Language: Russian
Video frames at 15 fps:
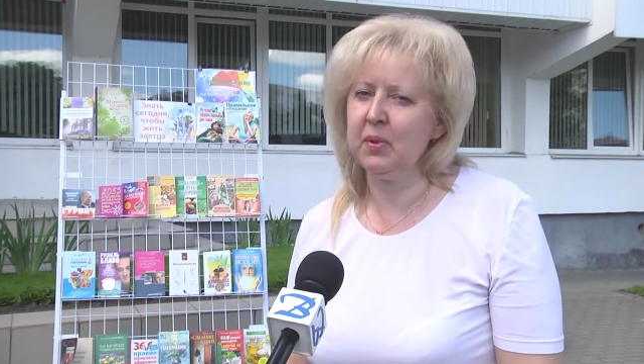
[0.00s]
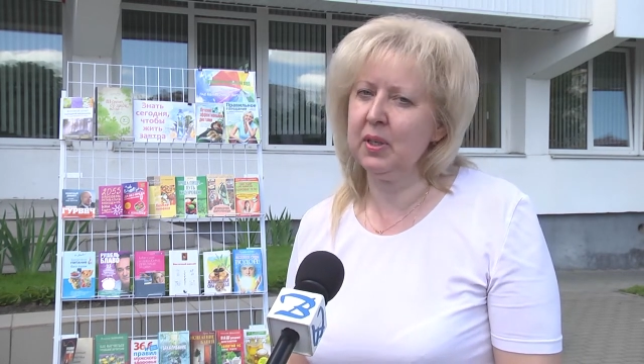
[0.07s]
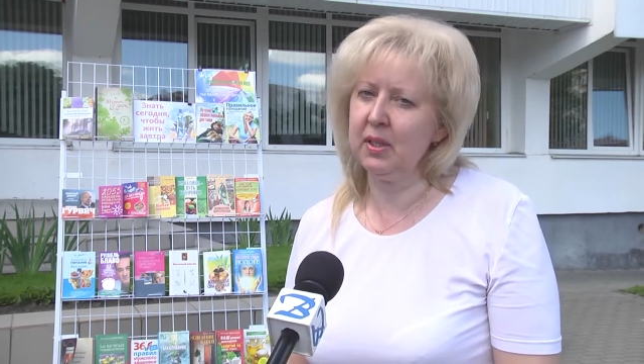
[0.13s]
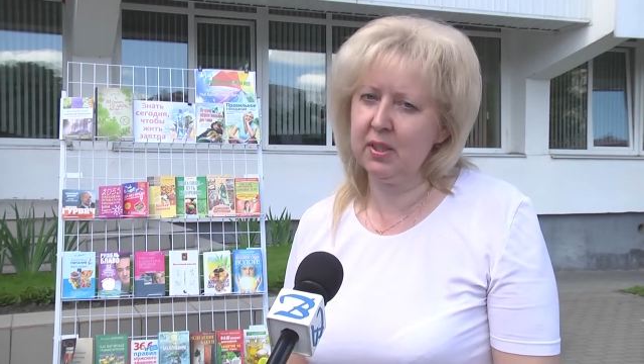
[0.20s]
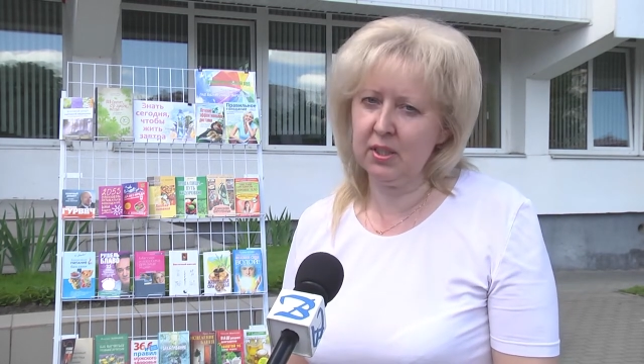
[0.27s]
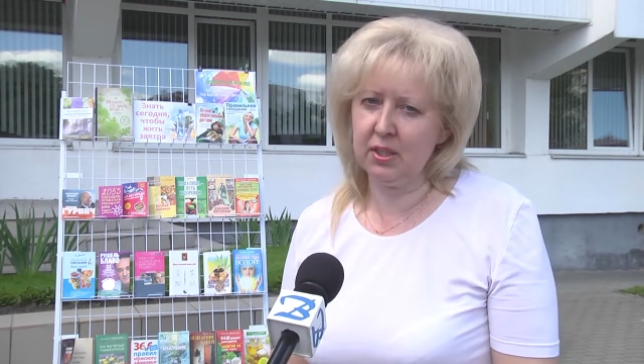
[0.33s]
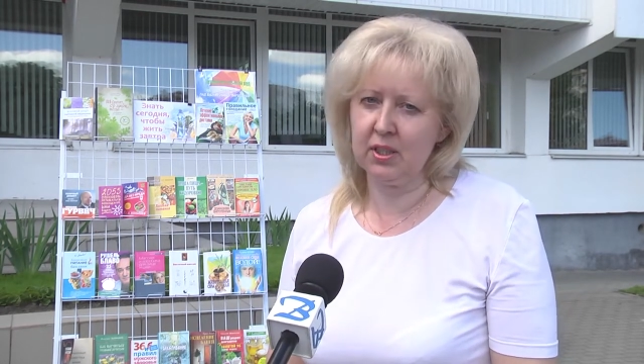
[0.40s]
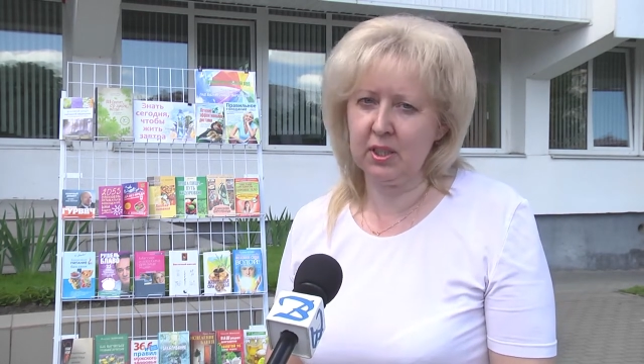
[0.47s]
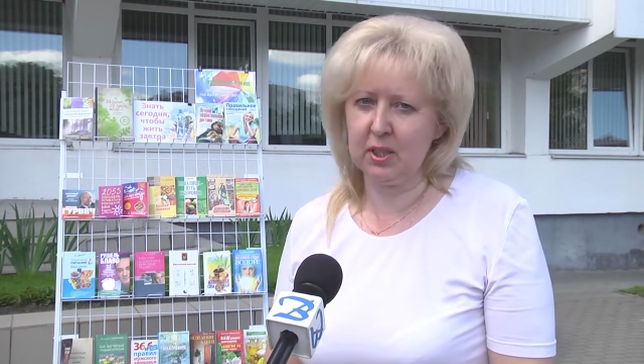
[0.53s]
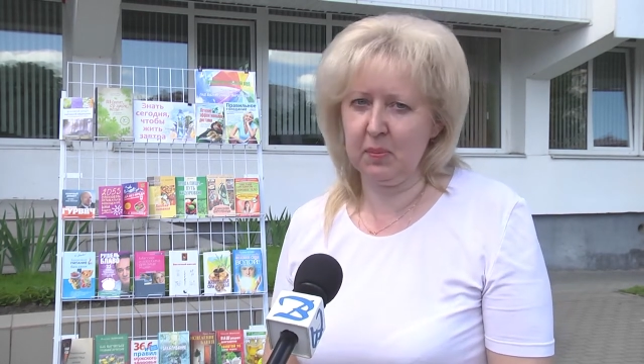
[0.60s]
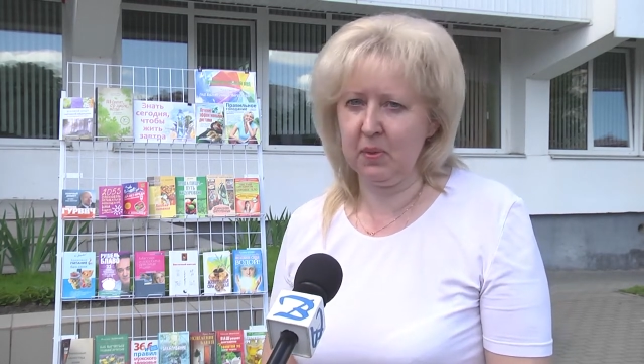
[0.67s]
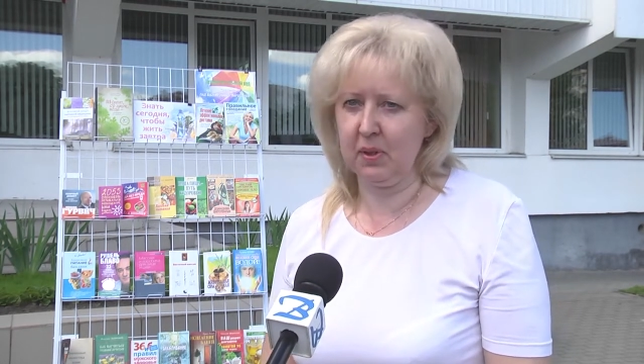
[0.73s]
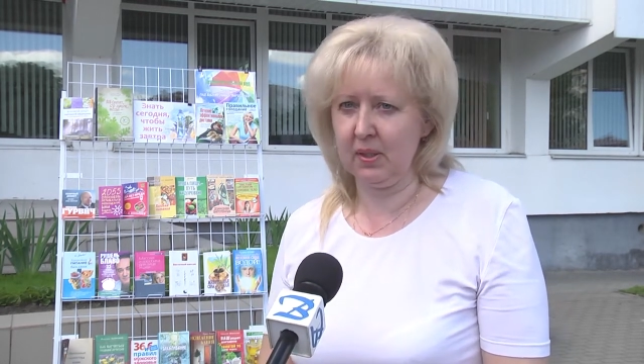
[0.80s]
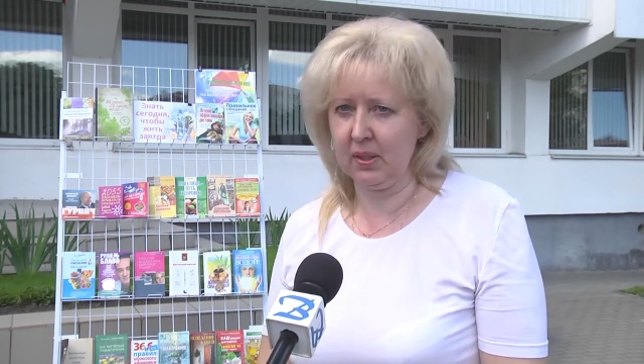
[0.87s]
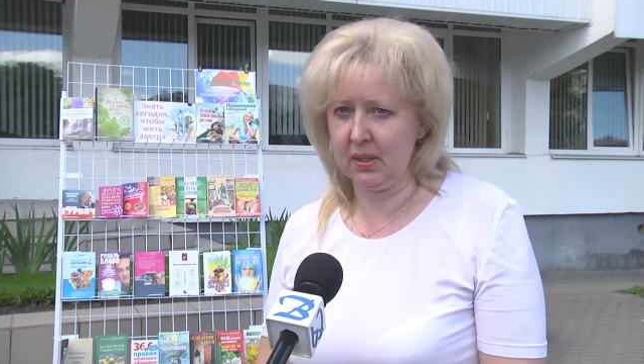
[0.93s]

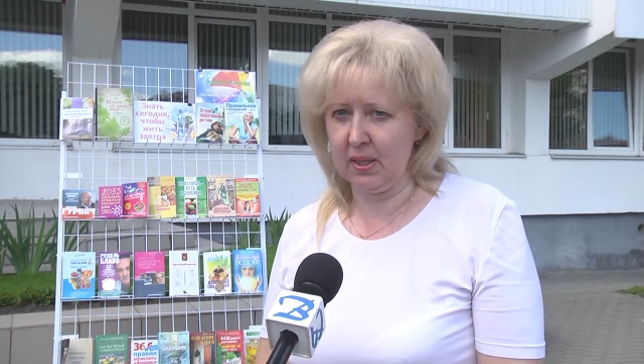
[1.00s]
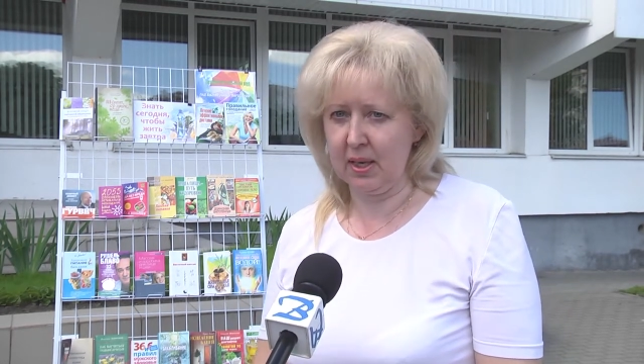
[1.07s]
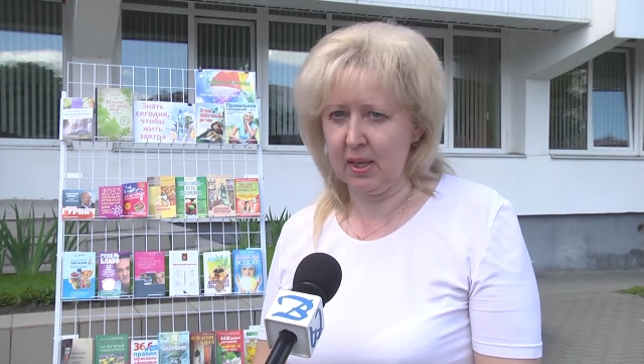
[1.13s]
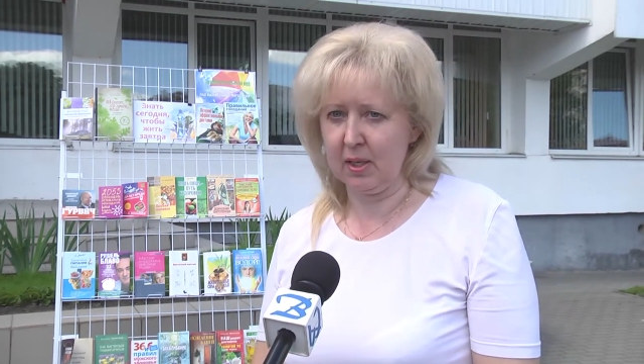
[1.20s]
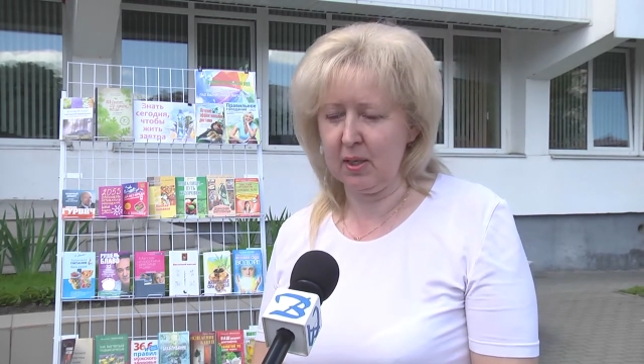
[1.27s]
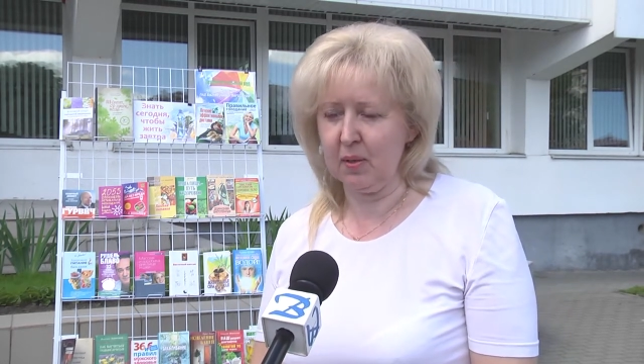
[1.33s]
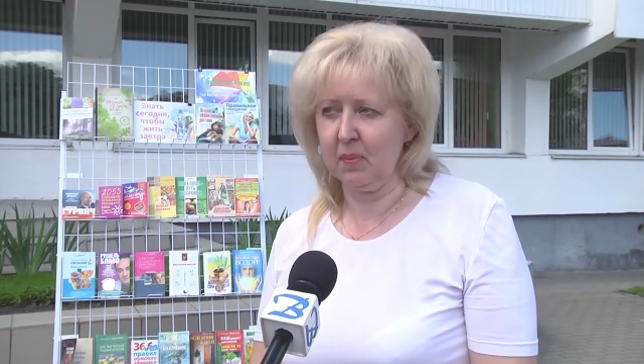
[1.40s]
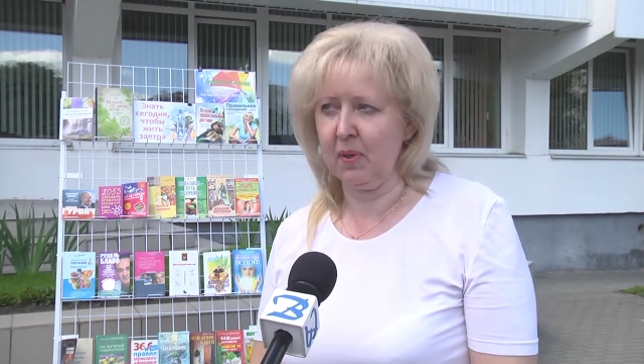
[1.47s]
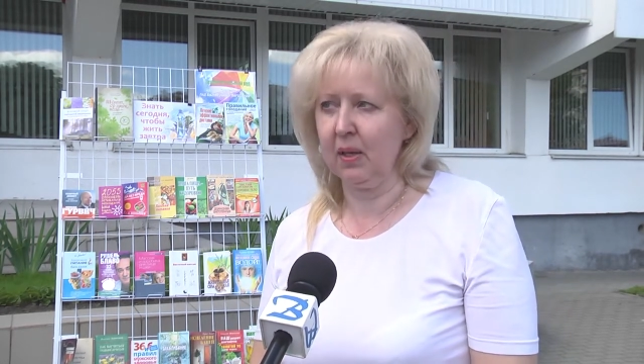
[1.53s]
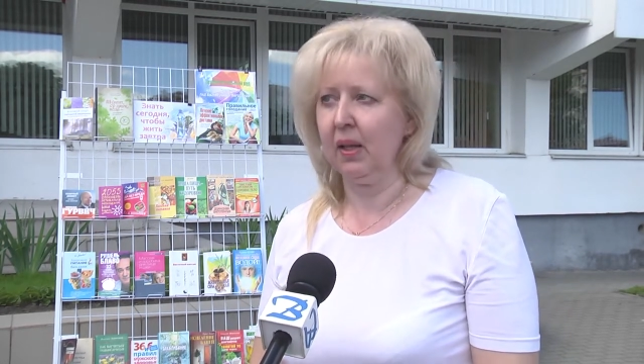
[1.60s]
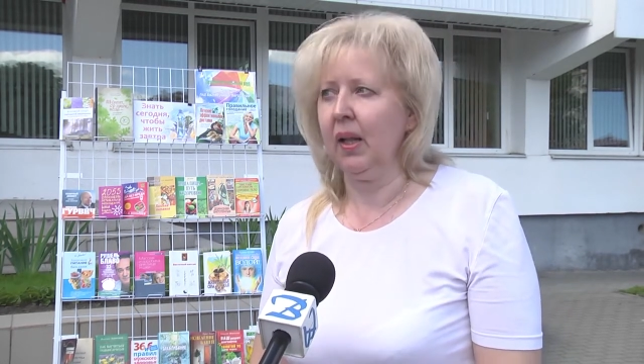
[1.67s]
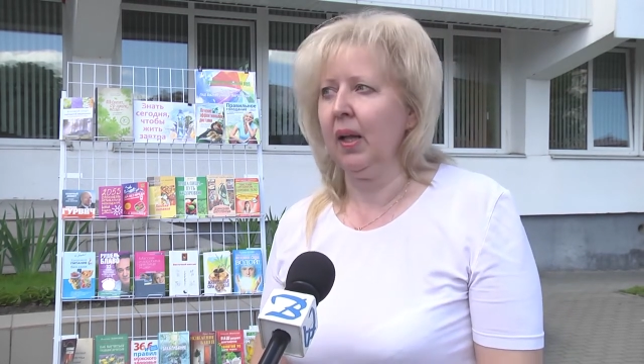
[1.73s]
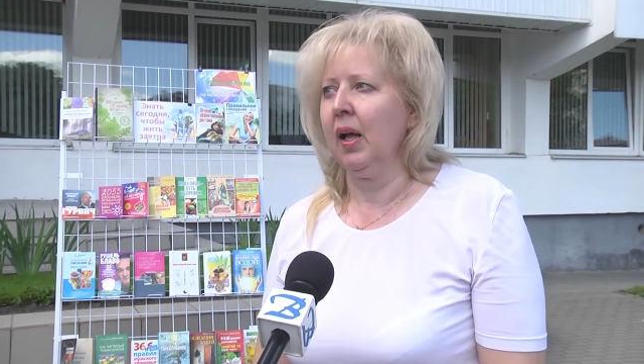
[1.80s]
периодическими изданиями.